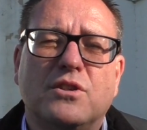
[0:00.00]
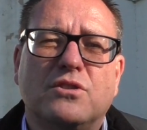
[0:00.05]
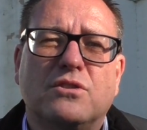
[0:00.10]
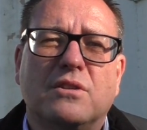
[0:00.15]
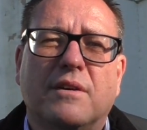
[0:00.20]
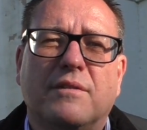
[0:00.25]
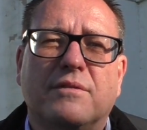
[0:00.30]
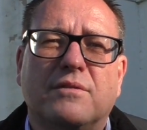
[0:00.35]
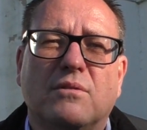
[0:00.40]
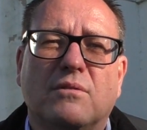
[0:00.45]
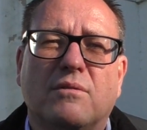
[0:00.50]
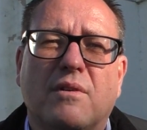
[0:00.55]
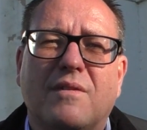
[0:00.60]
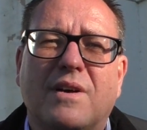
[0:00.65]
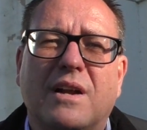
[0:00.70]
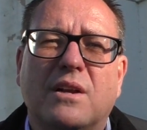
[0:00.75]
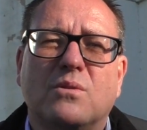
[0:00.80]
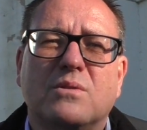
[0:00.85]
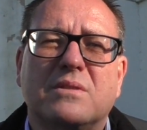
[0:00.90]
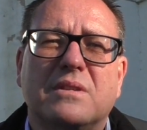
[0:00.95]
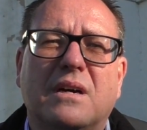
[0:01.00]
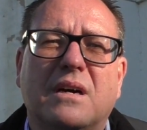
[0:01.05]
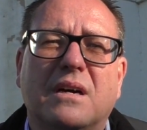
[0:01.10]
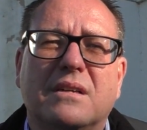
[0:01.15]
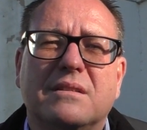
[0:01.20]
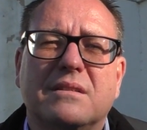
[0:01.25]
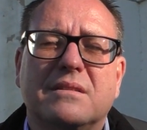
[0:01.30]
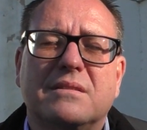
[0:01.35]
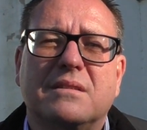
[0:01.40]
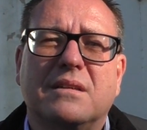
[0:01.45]
Wirtschafts- und
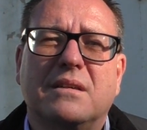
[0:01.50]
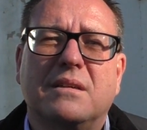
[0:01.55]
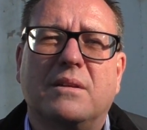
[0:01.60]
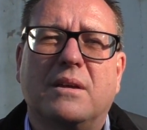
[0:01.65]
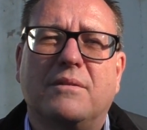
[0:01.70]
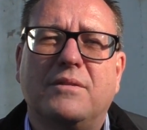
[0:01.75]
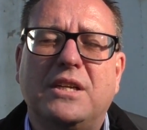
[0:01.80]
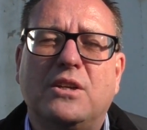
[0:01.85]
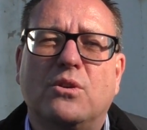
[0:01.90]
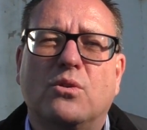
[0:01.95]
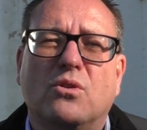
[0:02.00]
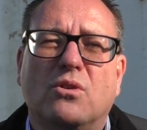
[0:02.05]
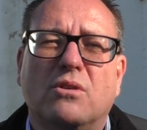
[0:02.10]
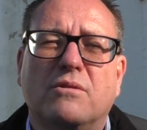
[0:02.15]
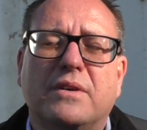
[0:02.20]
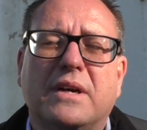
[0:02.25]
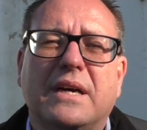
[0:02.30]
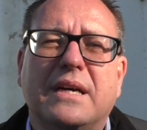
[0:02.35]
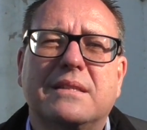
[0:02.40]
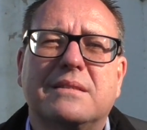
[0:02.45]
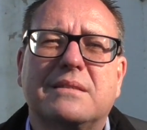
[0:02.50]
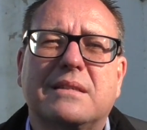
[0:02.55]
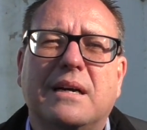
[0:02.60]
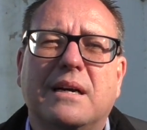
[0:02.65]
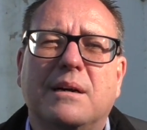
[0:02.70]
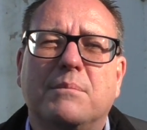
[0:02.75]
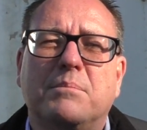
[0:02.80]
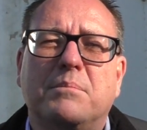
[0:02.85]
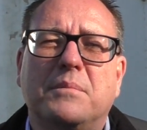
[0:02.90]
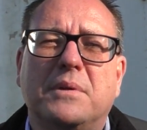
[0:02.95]
Verwaltungsrates eine Videokonferenz
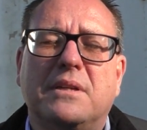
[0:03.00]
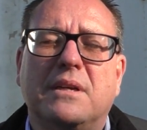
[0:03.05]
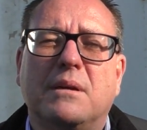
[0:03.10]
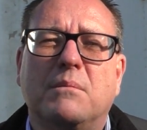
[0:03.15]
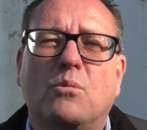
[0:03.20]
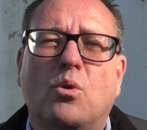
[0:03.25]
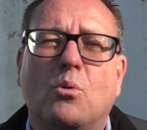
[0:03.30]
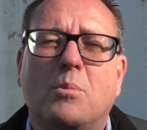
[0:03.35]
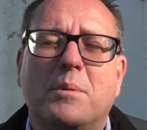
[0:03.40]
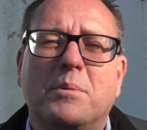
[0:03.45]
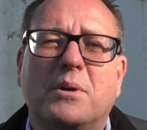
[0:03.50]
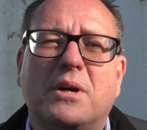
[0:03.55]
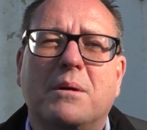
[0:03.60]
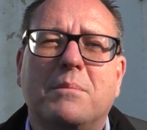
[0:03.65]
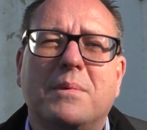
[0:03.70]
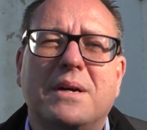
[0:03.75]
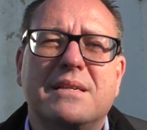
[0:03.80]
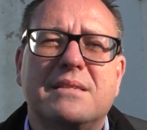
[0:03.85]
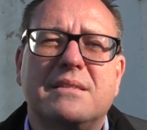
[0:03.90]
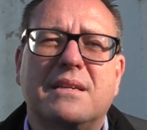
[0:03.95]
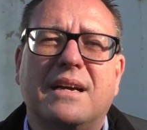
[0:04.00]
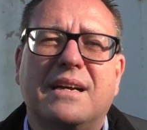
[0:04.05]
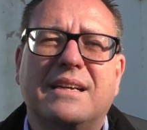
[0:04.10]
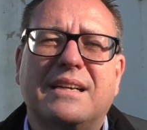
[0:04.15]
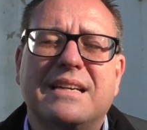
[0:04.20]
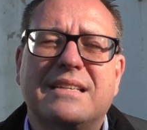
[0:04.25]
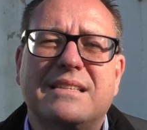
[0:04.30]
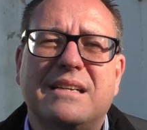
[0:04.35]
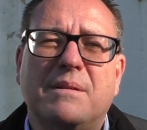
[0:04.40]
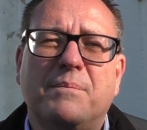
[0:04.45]
gehabt mit dem Oberbürgermeister
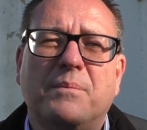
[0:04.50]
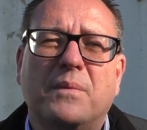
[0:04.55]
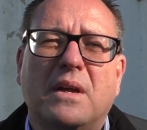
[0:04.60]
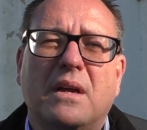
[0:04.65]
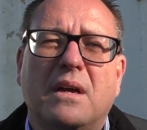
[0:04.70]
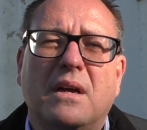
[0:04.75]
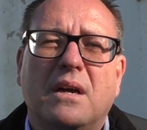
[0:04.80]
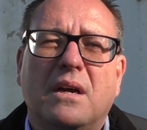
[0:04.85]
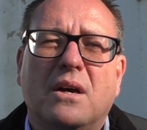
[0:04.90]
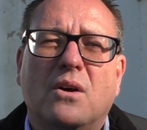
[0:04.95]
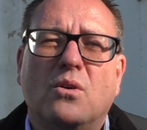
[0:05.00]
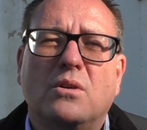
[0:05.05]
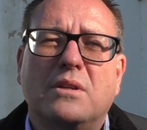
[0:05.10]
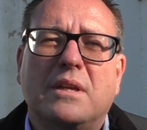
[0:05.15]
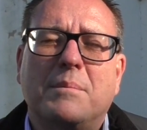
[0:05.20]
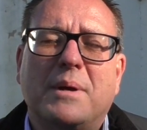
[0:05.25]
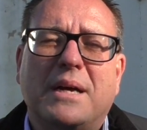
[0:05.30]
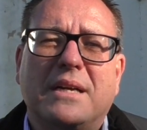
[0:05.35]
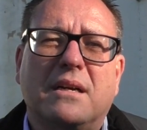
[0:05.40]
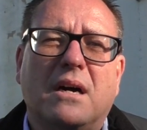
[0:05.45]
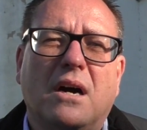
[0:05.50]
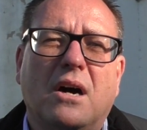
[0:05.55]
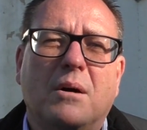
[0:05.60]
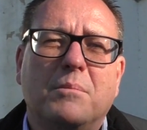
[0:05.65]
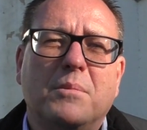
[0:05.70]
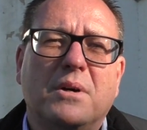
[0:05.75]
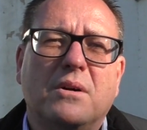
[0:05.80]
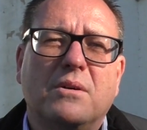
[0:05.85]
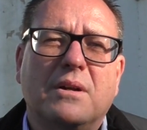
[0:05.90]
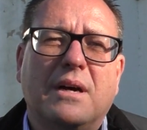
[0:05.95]
Herrn Kessel und dem Herrn
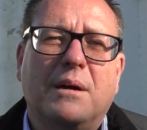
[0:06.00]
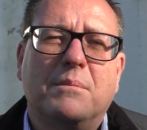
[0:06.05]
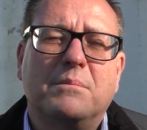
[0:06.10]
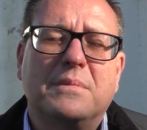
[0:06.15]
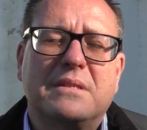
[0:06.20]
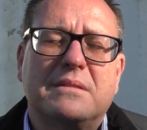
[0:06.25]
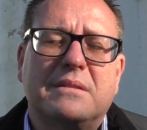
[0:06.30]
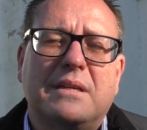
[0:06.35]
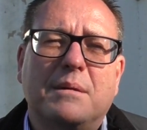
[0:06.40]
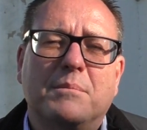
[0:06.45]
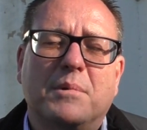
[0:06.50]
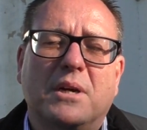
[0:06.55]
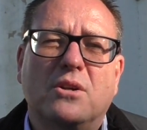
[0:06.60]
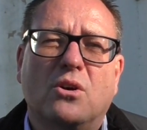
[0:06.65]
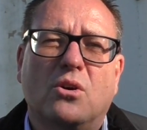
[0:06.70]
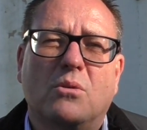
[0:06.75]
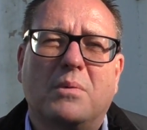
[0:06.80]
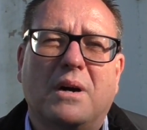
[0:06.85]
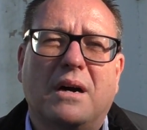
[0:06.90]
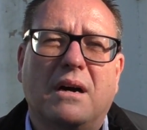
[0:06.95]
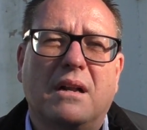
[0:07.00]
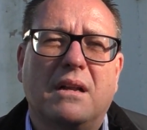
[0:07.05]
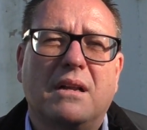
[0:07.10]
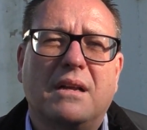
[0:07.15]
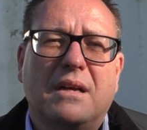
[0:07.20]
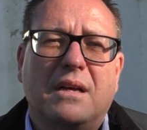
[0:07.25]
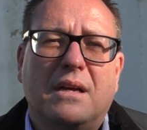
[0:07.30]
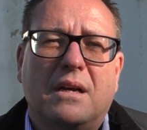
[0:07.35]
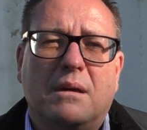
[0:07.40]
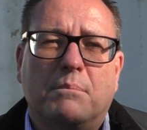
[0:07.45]
Kramer und haben das Thema nochmal
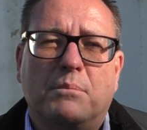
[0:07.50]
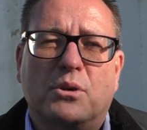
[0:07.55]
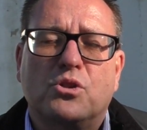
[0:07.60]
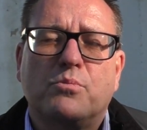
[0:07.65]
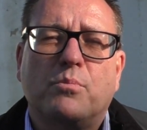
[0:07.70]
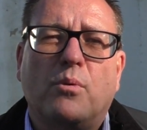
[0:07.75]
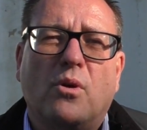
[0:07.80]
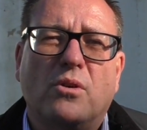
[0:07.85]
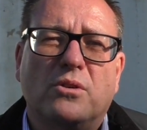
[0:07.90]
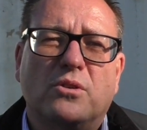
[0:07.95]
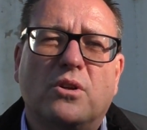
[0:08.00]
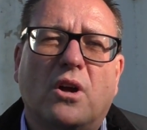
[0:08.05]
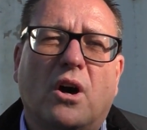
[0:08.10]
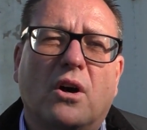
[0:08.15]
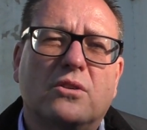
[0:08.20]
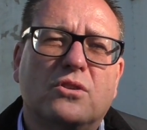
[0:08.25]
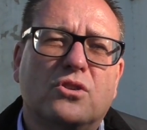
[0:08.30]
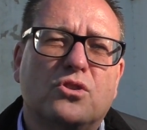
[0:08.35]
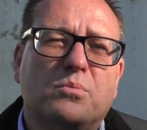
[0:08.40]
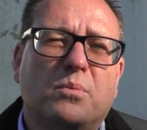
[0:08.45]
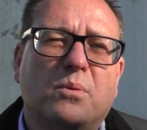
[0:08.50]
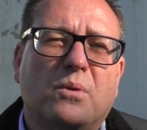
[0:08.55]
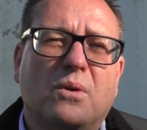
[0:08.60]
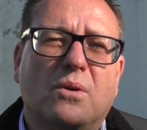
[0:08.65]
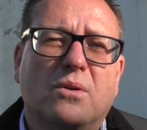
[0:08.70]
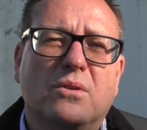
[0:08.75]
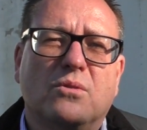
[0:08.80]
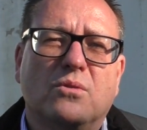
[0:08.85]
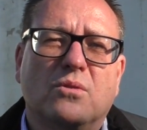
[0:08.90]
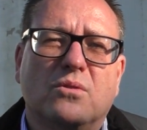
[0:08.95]
besprochen und angesprochen.